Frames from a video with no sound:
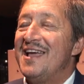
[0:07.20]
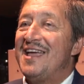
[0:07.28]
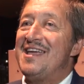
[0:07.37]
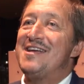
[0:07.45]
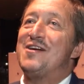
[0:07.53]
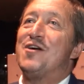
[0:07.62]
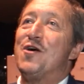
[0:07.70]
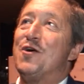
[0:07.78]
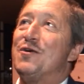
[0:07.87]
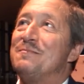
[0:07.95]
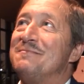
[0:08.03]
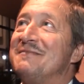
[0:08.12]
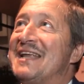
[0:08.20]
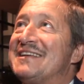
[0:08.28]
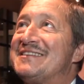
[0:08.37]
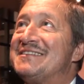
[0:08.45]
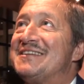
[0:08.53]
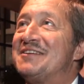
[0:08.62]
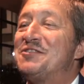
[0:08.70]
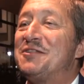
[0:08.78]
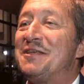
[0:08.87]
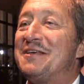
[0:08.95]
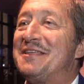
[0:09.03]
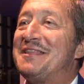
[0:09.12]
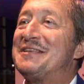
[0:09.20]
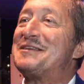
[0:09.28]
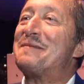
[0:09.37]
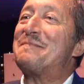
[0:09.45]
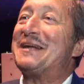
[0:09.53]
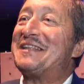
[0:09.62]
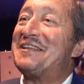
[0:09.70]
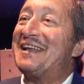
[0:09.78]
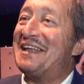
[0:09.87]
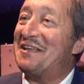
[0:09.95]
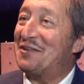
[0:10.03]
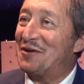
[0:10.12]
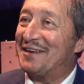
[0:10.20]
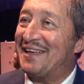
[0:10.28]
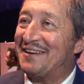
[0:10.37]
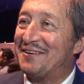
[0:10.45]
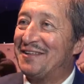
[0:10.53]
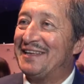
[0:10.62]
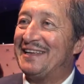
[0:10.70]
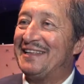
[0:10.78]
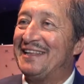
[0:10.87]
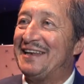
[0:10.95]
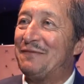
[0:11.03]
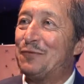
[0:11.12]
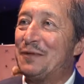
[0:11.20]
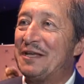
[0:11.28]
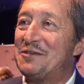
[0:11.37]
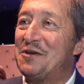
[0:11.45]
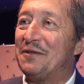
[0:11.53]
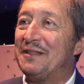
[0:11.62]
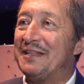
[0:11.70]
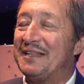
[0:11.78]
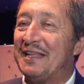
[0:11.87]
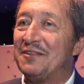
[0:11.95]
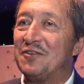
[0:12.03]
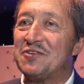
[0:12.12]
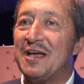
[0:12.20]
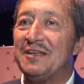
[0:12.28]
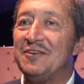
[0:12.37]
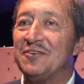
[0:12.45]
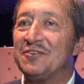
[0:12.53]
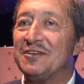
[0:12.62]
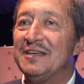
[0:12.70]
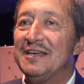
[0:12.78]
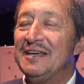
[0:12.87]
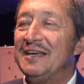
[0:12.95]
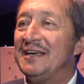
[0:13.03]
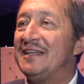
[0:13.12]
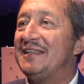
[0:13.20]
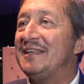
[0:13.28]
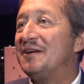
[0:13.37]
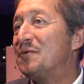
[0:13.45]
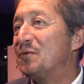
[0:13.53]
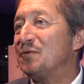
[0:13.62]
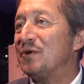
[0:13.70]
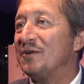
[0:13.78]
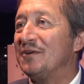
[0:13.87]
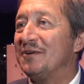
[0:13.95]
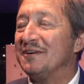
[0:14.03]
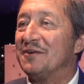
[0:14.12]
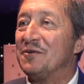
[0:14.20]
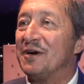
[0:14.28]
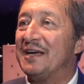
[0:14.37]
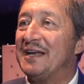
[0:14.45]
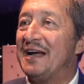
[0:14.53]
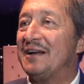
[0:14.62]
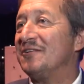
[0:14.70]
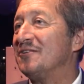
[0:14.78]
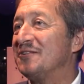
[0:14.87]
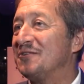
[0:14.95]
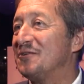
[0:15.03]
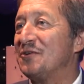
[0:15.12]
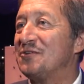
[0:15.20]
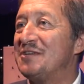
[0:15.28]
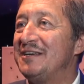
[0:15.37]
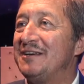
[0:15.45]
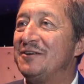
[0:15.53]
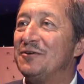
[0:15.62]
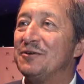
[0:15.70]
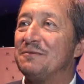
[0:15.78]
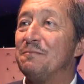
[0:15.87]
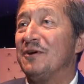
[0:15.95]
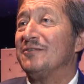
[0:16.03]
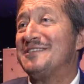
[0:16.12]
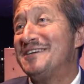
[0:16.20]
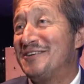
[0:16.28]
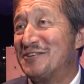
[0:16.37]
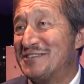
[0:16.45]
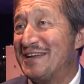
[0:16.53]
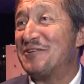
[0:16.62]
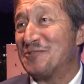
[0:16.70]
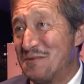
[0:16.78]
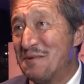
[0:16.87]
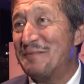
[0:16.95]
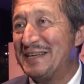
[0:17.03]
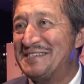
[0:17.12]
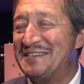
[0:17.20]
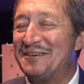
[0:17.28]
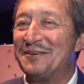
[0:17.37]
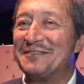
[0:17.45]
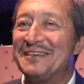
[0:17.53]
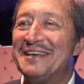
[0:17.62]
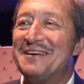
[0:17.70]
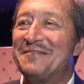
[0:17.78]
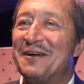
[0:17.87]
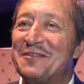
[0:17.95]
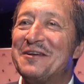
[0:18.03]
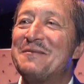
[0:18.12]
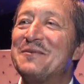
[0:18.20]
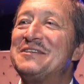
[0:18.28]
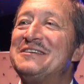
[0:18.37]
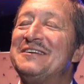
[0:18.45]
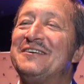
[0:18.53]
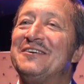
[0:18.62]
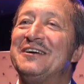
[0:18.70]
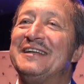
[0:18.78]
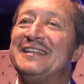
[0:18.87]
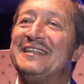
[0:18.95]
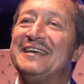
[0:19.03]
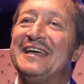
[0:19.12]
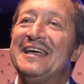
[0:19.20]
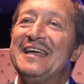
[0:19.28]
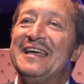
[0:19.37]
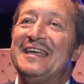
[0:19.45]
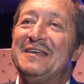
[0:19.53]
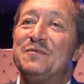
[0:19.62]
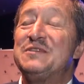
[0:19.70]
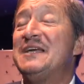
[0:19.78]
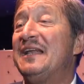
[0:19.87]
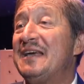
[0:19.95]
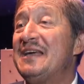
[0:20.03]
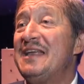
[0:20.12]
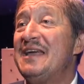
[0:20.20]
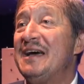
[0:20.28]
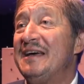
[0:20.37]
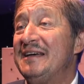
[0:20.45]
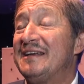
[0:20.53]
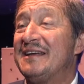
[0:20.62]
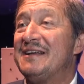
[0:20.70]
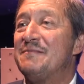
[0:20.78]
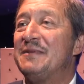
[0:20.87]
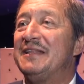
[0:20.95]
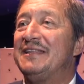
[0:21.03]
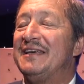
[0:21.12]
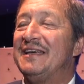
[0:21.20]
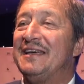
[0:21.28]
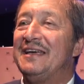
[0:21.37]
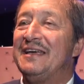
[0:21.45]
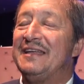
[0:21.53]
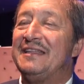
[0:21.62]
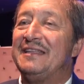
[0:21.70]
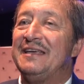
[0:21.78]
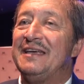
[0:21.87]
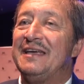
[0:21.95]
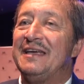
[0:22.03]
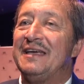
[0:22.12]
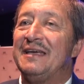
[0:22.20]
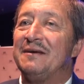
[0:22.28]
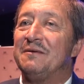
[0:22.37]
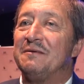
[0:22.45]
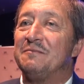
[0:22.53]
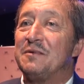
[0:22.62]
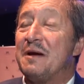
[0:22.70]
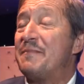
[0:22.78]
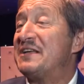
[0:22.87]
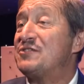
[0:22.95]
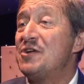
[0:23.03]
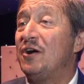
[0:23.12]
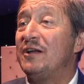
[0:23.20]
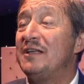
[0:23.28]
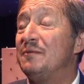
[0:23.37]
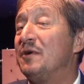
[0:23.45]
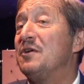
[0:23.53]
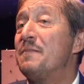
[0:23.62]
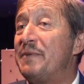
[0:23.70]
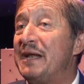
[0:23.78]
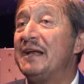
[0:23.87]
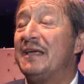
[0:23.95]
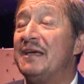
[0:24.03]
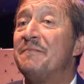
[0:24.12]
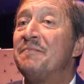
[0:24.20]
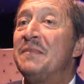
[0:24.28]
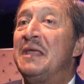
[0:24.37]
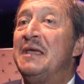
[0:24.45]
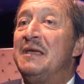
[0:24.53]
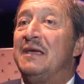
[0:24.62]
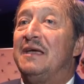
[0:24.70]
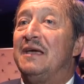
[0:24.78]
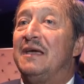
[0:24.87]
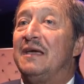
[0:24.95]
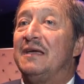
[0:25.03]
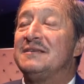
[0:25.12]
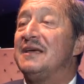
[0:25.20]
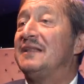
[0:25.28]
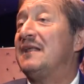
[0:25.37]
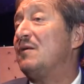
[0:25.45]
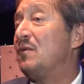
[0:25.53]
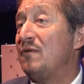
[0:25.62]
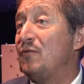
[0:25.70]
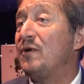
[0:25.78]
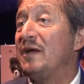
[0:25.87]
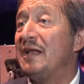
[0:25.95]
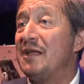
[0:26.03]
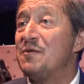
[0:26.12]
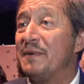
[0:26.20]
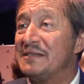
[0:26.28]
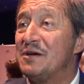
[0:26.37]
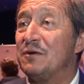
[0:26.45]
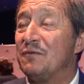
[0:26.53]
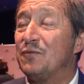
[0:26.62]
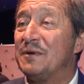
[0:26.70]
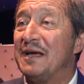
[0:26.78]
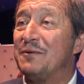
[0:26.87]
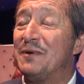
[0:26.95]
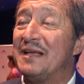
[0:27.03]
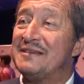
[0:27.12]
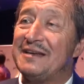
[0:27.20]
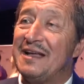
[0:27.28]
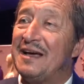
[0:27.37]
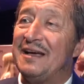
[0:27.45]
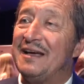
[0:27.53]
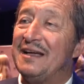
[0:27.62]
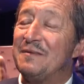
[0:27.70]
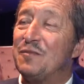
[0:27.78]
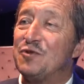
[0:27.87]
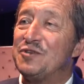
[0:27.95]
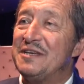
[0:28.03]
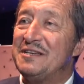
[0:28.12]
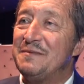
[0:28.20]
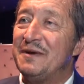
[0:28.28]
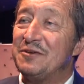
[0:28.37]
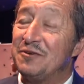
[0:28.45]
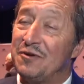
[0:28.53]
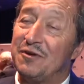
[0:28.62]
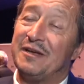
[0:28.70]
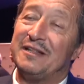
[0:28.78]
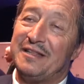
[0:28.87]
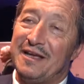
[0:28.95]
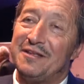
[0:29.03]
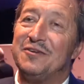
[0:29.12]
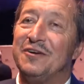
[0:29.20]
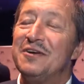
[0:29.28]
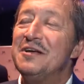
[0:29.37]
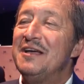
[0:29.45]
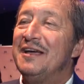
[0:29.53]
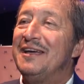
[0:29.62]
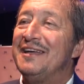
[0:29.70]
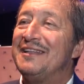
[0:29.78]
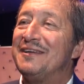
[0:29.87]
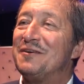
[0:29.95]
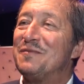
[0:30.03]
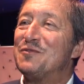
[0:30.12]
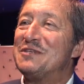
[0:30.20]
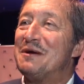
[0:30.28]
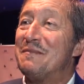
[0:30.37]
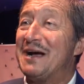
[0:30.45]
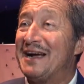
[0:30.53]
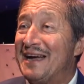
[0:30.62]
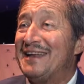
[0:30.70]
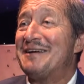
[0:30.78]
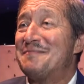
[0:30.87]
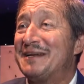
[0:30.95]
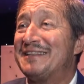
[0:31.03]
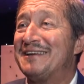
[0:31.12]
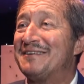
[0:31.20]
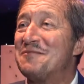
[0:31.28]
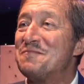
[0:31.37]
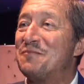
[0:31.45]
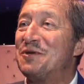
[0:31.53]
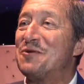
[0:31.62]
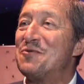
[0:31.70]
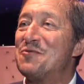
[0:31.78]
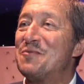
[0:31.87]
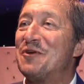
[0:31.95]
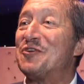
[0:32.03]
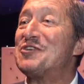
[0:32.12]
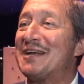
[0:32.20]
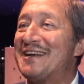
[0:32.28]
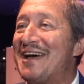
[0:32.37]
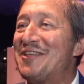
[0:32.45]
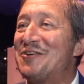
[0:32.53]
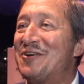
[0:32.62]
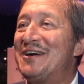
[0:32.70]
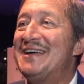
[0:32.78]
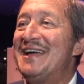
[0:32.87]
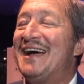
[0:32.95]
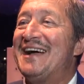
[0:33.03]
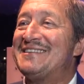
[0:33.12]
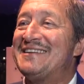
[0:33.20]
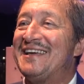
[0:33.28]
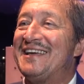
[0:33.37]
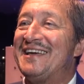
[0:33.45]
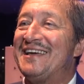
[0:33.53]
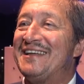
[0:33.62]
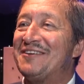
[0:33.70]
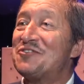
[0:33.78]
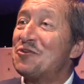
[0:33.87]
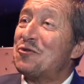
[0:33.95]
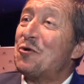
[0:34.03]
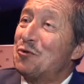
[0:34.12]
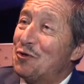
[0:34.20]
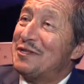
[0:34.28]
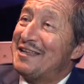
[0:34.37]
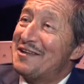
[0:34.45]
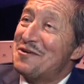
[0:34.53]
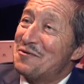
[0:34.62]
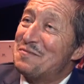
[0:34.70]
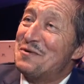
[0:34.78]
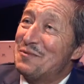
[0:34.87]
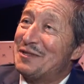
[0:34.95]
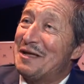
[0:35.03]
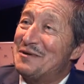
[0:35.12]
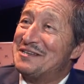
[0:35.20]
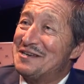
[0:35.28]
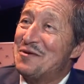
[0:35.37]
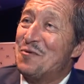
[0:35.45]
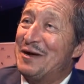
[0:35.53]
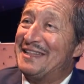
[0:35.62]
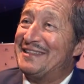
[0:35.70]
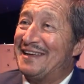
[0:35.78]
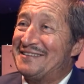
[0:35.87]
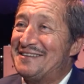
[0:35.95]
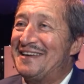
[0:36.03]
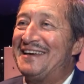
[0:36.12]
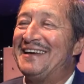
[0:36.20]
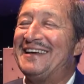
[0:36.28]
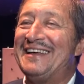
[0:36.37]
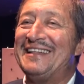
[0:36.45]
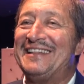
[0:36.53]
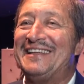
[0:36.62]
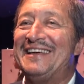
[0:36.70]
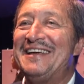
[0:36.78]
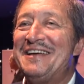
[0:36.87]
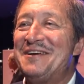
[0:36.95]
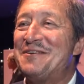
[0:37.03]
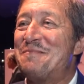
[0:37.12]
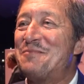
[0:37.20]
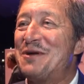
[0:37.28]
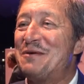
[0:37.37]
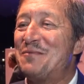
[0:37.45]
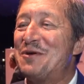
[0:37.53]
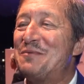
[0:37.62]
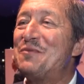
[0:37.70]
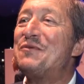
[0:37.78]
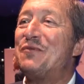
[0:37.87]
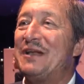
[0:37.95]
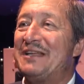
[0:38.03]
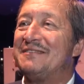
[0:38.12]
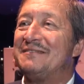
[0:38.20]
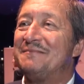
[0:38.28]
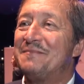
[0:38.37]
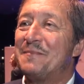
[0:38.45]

Y con la sensación de, ser parte de la historia, ¿no? de, la fundación, de tantos años este, junto con, Gerardo, con todos los chicos, bueno, chicos, ya no somos más chicos, cuando éramos chicos, este, y mucha alegría, realmente este, una pasión y bueno, esperar que, sea tal cual fue el año pasado, que fue una, una cena hermosísima, yo creo que este año este, con mucha más ganas. Aparte, cumplir un número cerrado hace que nosotros justo este año cumplimos también 50, así que este, nos pone muy, muy feliz.